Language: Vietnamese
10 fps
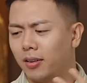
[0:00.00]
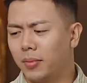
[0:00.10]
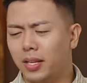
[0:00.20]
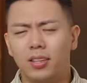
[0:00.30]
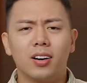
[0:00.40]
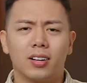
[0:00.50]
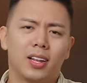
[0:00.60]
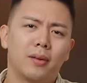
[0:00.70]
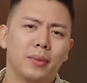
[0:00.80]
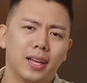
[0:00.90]
mình tưởng
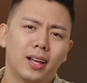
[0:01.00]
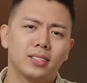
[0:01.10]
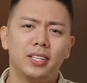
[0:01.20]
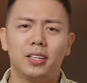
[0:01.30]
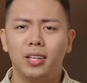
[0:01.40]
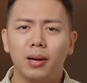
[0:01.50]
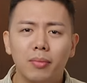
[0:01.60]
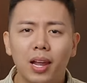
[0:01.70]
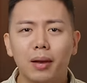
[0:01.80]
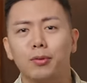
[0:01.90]
là mình đang xịt
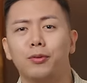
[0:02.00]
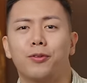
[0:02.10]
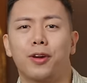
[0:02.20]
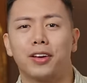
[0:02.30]
nhầm Light Blue